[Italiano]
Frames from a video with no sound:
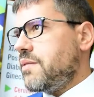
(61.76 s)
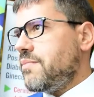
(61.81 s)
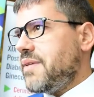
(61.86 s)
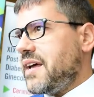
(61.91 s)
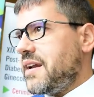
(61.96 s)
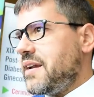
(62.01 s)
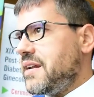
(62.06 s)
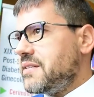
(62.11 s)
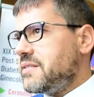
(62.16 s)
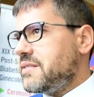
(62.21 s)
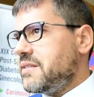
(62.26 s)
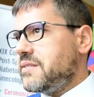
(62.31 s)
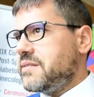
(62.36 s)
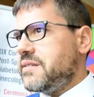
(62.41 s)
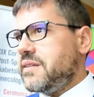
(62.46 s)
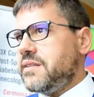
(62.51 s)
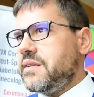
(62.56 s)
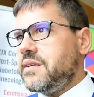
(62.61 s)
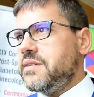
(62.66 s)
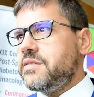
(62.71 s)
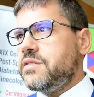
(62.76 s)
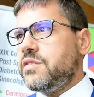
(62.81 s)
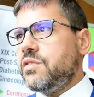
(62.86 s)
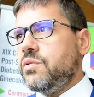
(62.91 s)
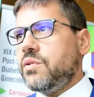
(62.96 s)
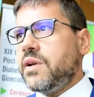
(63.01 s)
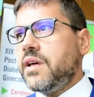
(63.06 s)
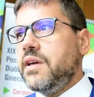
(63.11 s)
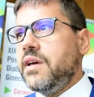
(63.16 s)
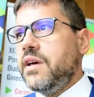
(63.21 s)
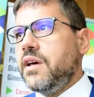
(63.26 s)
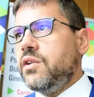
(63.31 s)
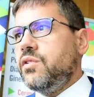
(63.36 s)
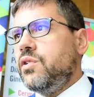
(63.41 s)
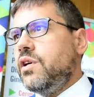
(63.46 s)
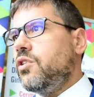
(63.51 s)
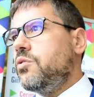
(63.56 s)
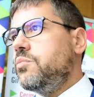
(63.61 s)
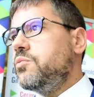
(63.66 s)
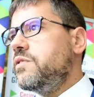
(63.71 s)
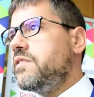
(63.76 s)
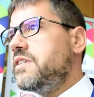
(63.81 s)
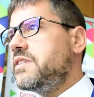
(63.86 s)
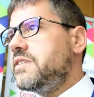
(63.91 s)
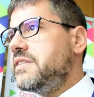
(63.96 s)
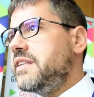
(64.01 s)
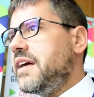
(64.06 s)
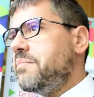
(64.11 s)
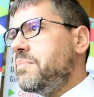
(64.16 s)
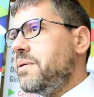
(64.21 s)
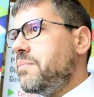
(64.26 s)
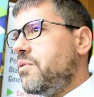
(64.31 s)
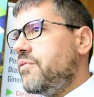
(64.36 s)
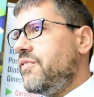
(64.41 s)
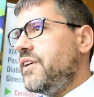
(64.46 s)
remare nella stessa direzione. Noi come università abbiamo